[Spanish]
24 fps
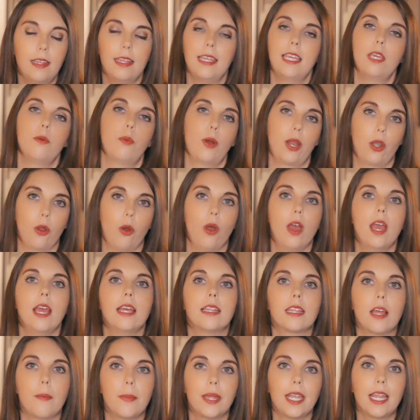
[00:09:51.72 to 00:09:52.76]
Y bueno,
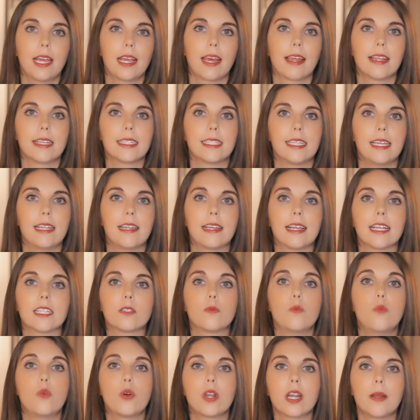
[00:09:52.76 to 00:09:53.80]
también hay que decir que es
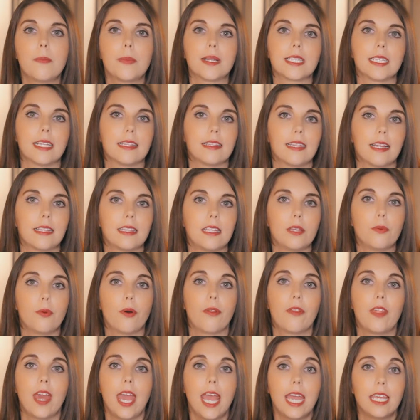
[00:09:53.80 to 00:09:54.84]
muy representativo
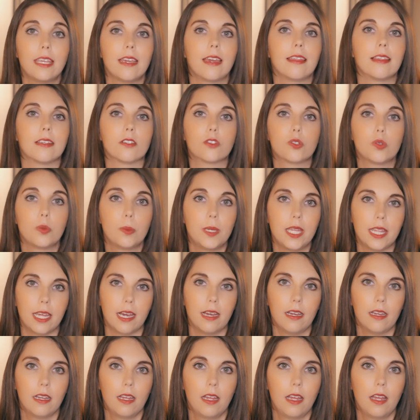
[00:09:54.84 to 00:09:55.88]
de ella y de su
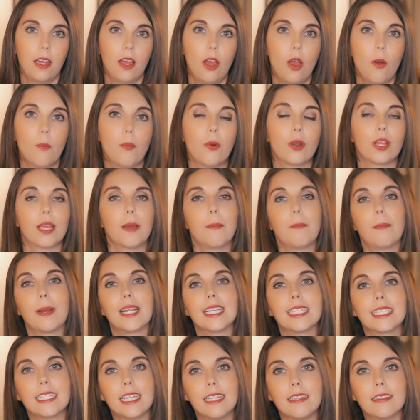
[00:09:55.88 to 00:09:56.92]
vida, porque
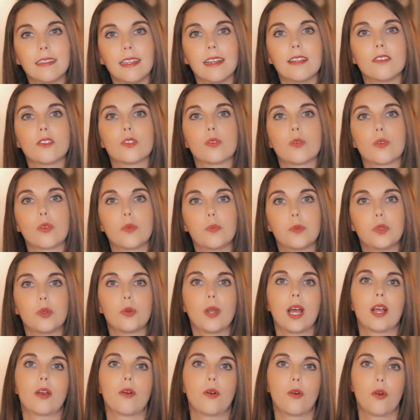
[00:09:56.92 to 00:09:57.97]
presenta su
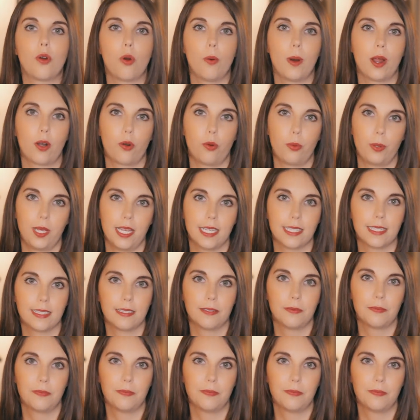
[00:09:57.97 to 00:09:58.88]
ruptura con Covarrubias.